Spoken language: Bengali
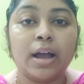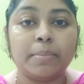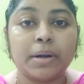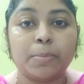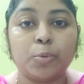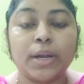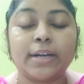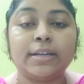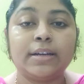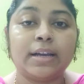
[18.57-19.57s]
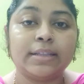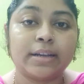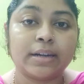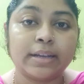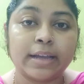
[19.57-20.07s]
আমরা প্রোল্যাকটিন হাই
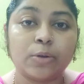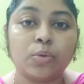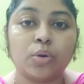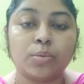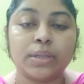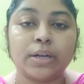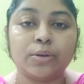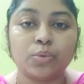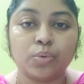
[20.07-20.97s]
থাকলে কেন গর্ভধারণ